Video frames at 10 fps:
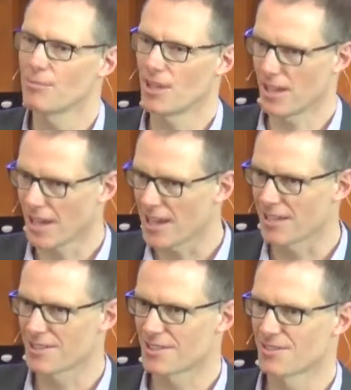haben ja
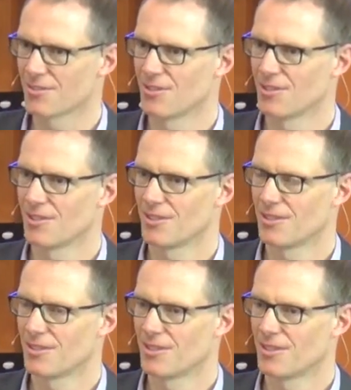recht.
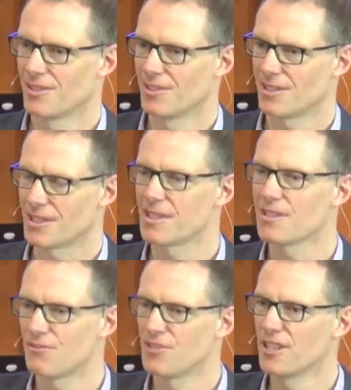Das
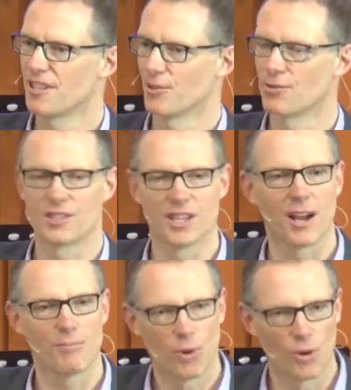sind viele und die
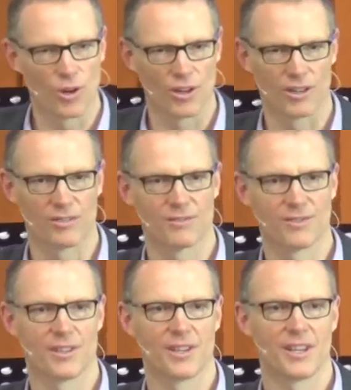haben Hunger.
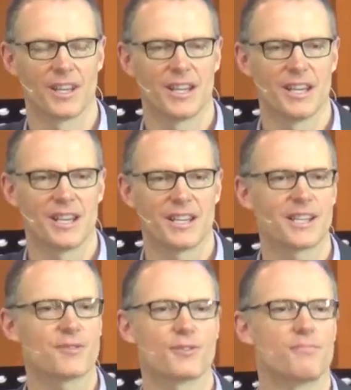
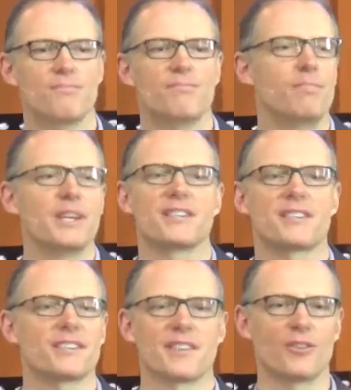Jesus
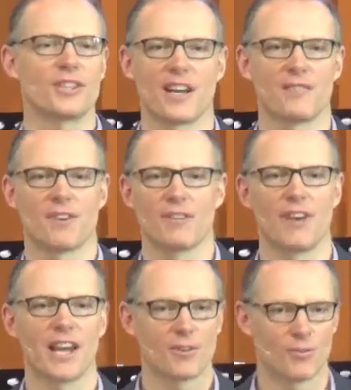betet das auch nicht einfach
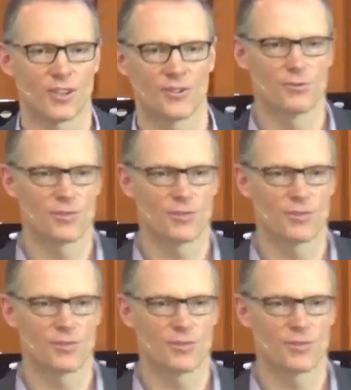weg oder